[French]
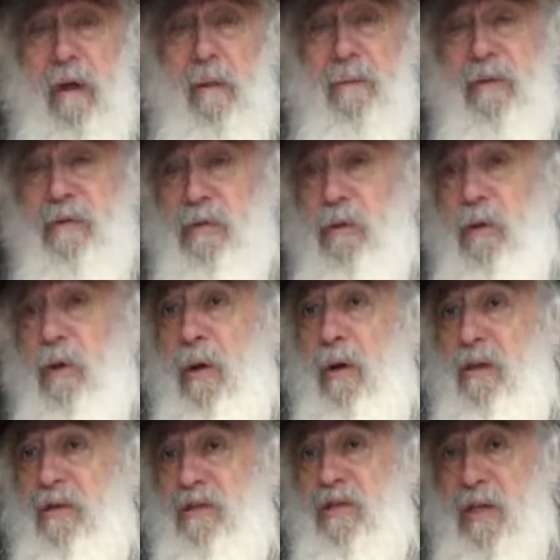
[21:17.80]
Parce que
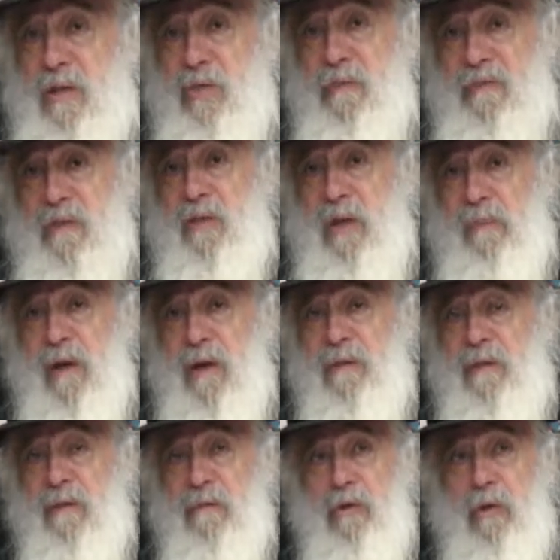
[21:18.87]
si je fais Shabbat,
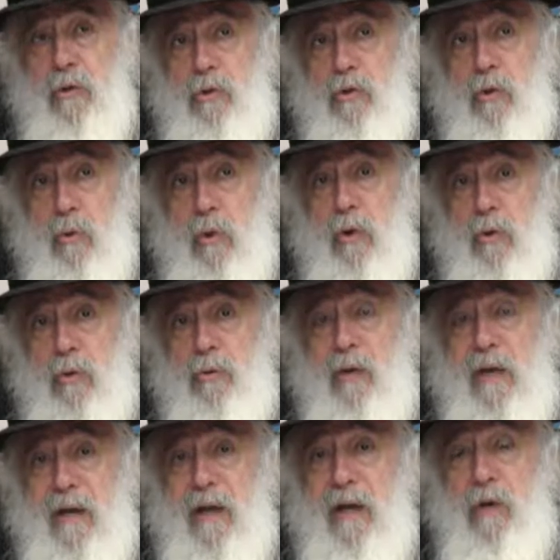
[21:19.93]
ça veut dire que je crois que Dieu
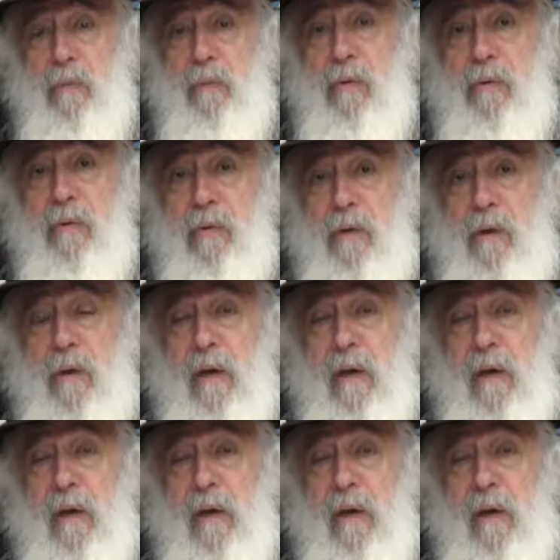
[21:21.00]
a créé le monde.